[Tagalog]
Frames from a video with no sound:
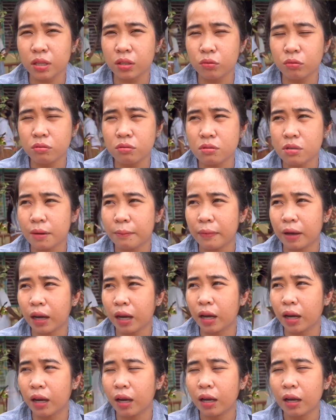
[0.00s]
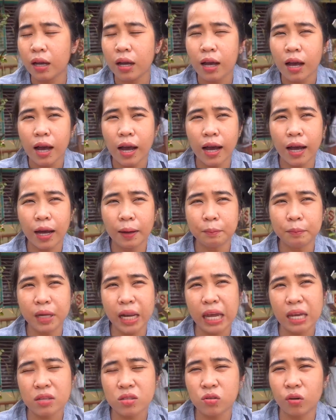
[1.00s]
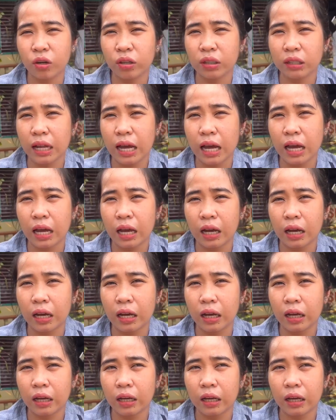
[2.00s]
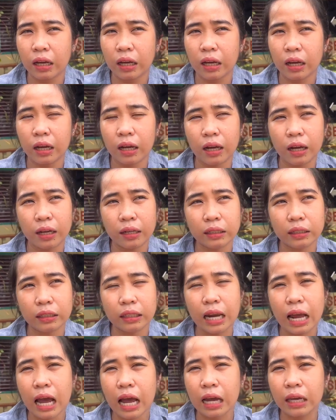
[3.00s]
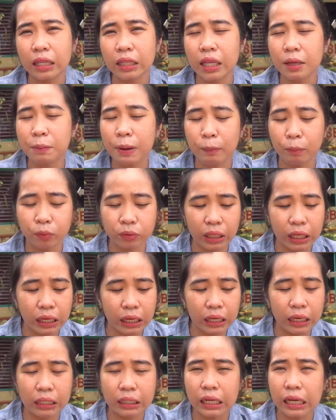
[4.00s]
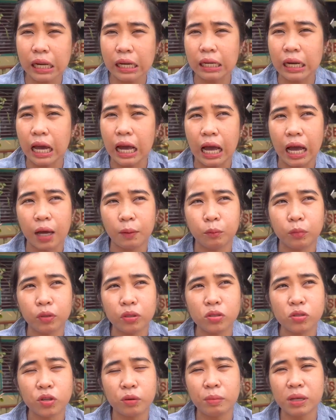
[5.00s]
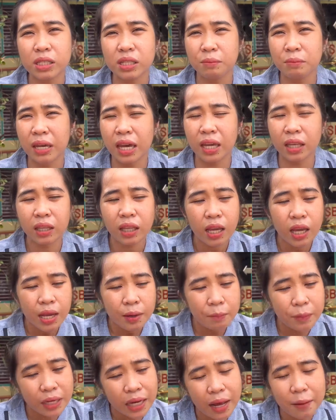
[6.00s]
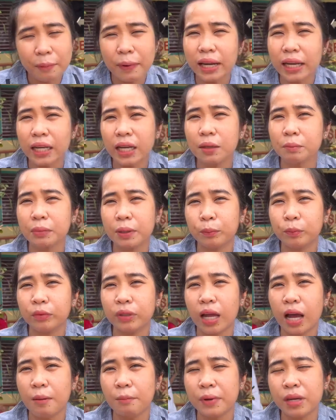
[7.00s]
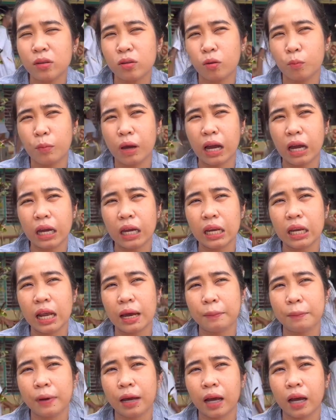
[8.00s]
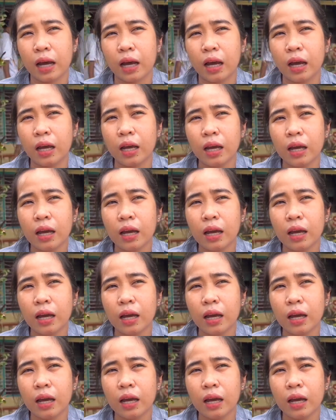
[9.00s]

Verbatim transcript: ah, dun sa mga um, lesson na na hindi pa po talaga nila naaabot. So, ibig sabihin, binabalikan pa po namin yung mga ilang mga